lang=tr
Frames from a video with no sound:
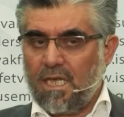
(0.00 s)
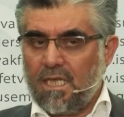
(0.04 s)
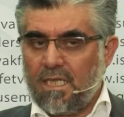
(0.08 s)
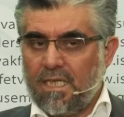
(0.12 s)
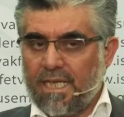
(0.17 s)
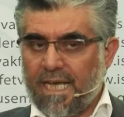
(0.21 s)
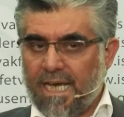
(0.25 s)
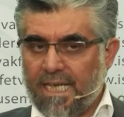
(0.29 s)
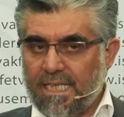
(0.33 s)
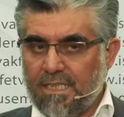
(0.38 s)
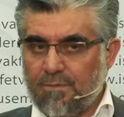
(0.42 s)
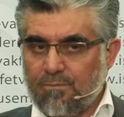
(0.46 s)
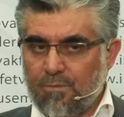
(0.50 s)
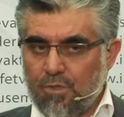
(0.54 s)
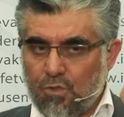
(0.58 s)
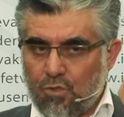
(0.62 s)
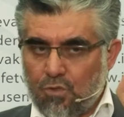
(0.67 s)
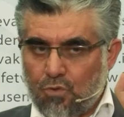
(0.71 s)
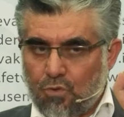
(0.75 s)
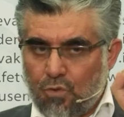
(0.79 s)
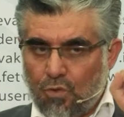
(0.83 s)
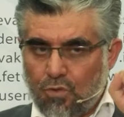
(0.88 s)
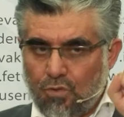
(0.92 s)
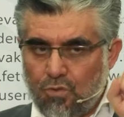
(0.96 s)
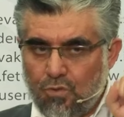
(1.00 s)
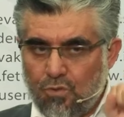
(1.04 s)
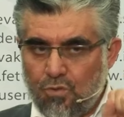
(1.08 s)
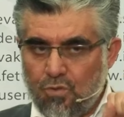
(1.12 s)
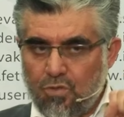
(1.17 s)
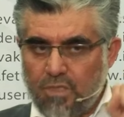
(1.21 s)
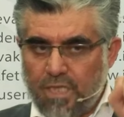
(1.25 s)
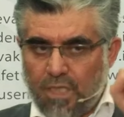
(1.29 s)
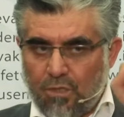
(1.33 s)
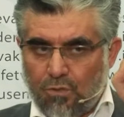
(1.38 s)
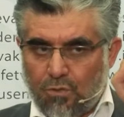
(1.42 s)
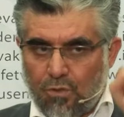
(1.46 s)
Yani bir
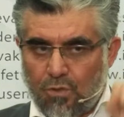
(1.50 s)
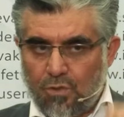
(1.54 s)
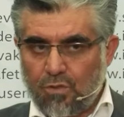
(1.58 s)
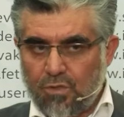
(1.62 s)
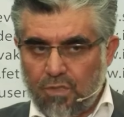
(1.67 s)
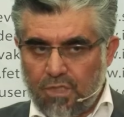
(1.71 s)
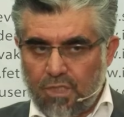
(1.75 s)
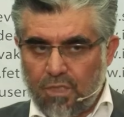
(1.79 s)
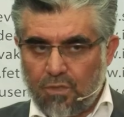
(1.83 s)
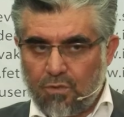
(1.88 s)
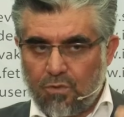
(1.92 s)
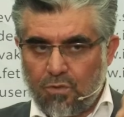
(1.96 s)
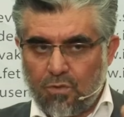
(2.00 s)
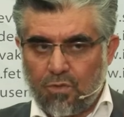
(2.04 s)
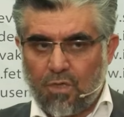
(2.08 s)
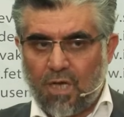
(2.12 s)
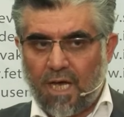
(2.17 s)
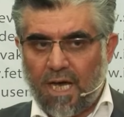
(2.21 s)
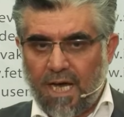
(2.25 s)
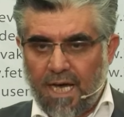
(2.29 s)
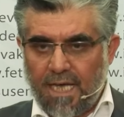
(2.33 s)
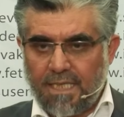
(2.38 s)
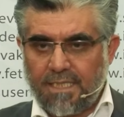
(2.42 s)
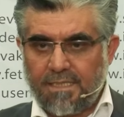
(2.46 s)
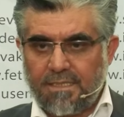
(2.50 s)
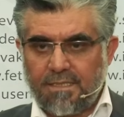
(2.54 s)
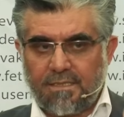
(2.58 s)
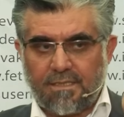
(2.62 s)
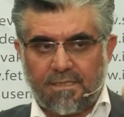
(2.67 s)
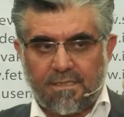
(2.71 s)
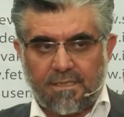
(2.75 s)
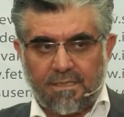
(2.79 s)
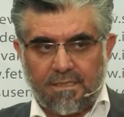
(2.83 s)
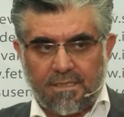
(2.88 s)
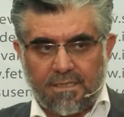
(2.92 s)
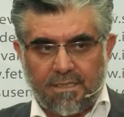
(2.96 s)
gözünüzle görün ki Kur'an
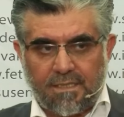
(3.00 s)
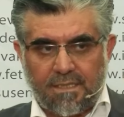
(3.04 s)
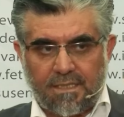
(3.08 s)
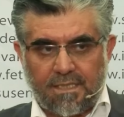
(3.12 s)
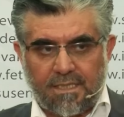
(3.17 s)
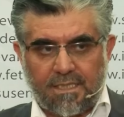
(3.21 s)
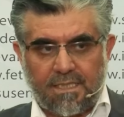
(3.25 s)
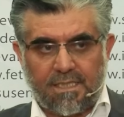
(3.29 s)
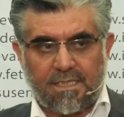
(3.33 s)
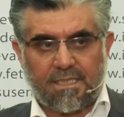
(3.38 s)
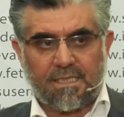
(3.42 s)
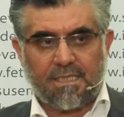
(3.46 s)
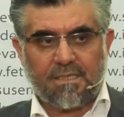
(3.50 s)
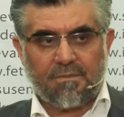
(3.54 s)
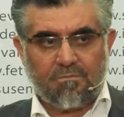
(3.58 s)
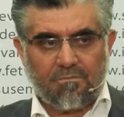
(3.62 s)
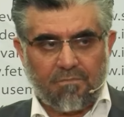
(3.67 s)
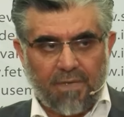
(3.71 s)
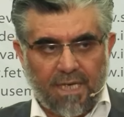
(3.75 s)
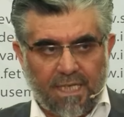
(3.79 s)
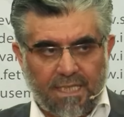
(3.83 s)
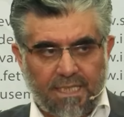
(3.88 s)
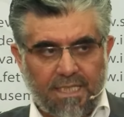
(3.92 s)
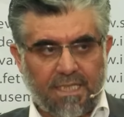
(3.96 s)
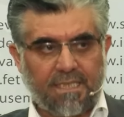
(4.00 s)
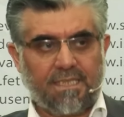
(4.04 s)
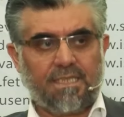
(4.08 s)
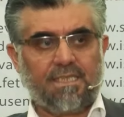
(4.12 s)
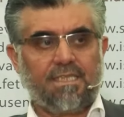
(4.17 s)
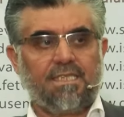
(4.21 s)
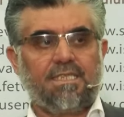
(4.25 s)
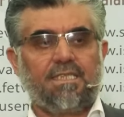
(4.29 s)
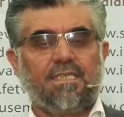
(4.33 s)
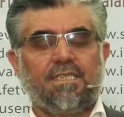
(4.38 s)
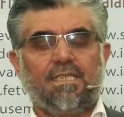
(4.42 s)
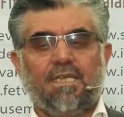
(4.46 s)
sizin
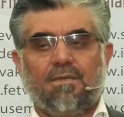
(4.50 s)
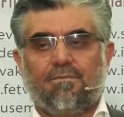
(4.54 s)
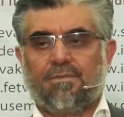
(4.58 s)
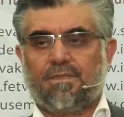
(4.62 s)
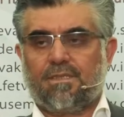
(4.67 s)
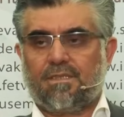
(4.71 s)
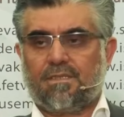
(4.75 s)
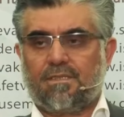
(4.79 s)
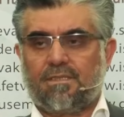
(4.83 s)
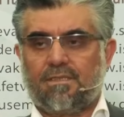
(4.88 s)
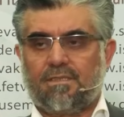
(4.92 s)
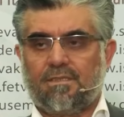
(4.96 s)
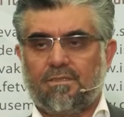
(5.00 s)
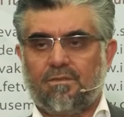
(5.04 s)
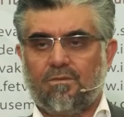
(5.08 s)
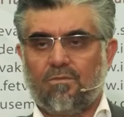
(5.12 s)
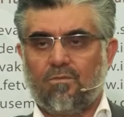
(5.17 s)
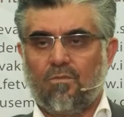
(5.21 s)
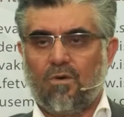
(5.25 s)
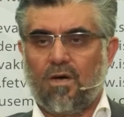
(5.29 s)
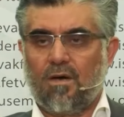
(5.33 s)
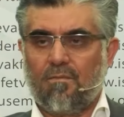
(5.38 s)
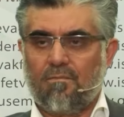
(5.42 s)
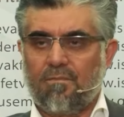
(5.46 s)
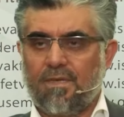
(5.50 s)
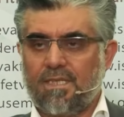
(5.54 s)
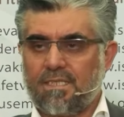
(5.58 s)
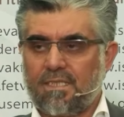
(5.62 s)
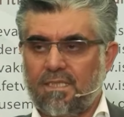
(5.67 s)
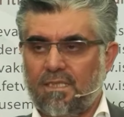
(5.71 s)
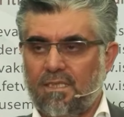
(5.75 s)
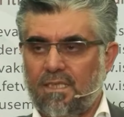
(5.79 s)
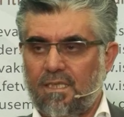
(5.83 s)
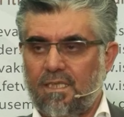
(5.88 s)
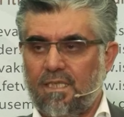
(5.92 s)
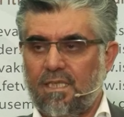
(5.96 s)
beklediğiniz kitaptır. Muhammed
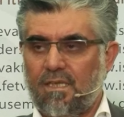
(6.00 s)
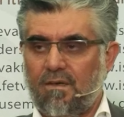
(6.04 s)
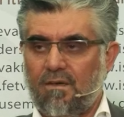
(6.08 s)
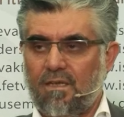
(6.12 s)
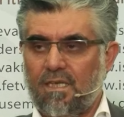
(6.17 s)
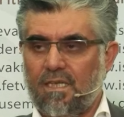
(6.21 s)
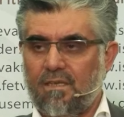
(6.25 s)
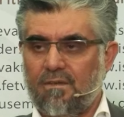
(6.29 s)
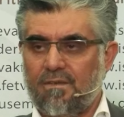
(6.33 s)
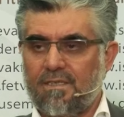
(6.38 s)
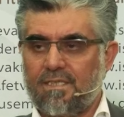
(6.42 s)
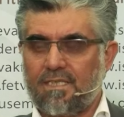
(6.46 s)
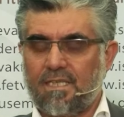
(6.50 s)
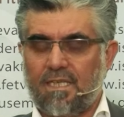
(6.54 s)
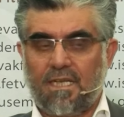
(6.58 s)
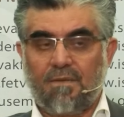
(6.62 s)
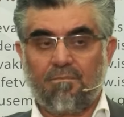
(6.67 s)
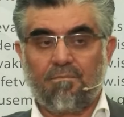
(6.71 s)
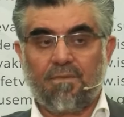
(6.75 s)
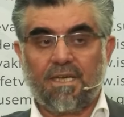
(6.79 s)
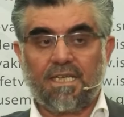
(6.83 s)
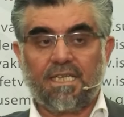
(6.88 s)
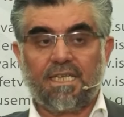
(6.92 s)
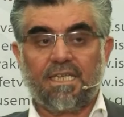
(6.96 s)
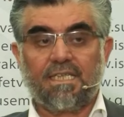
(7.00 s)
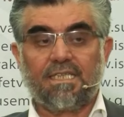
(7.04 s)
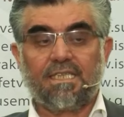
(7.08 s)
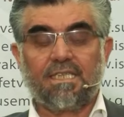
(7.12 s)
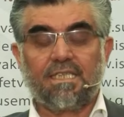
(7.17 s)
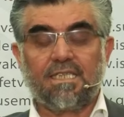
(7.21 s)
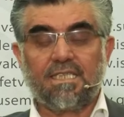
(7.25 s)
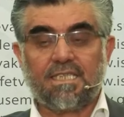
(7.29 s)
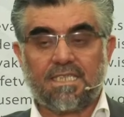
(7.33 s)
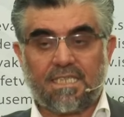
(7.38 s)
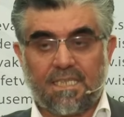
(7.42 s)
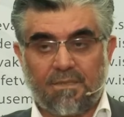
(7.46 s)
sallallahu aleyhi ve sellem
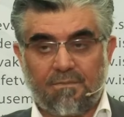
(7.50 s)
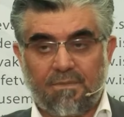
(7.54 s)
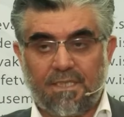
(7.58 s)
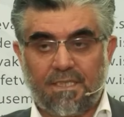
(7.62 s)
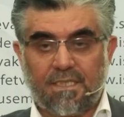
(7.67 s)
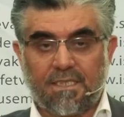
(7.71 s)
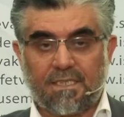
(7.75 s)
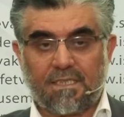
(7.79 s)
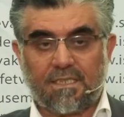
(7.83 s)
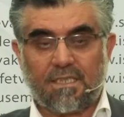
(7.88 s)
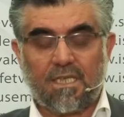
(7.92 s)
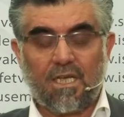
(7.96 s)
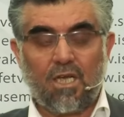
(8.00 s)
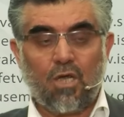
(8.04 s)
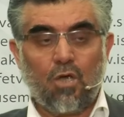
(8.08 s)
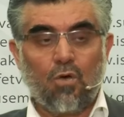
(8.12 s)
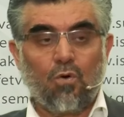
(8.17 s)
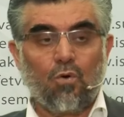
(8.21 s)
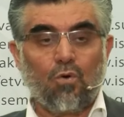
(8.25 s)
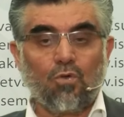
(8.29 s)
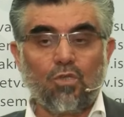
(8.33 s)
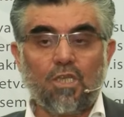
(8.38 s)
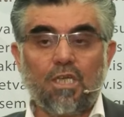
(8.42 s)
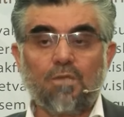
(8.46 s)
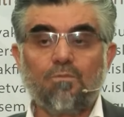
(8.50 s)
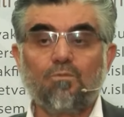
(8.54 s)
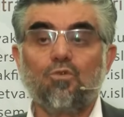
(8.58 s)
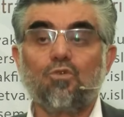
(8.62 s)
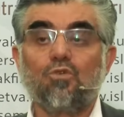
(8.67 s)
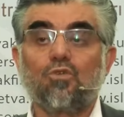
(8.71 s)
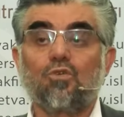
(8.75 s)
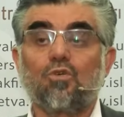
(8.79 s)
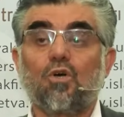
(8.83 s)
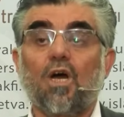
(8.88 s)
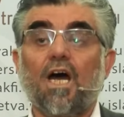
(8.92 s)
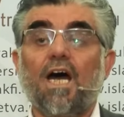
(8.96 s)
beklediğiniz nebidir. Onlar
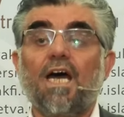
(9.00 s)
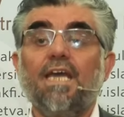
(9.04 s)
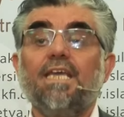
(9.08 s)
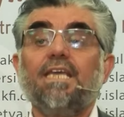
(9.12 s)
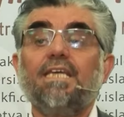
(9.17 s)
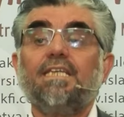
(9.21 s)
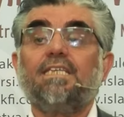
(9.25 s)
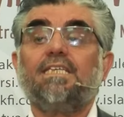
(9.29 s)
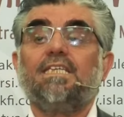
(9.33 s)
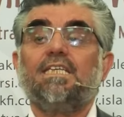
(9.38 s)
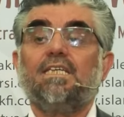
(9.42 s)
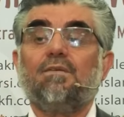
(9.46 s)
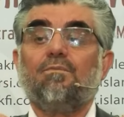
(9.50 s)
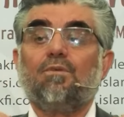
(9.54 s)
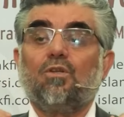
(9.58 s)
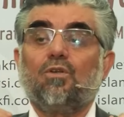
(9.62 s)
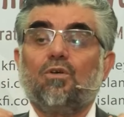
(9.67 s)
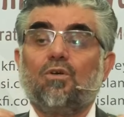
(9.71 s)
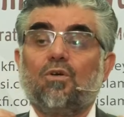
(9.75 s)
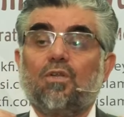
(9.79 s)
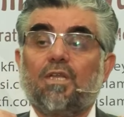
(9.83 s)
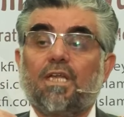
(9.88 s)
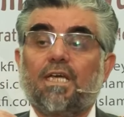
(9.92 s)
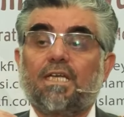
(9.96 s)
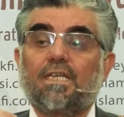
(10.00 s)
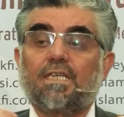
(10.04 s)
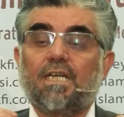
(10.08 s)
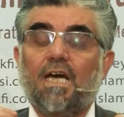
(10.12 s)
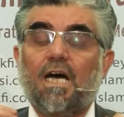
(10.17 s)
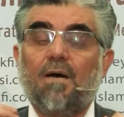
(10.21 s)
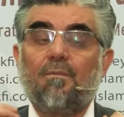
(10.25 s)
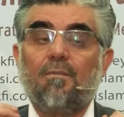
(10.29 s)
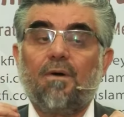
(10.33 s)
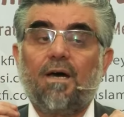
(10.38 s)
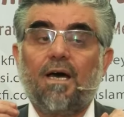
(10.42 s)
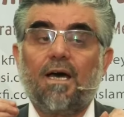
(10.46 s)
bunu gayet iyi biliyorlar
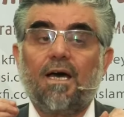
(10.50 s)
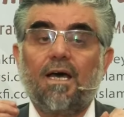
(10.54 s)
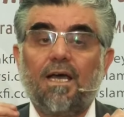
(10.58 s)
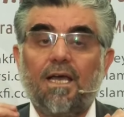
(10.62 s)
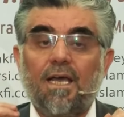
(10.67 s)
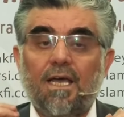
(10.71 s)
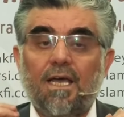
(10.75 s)
ama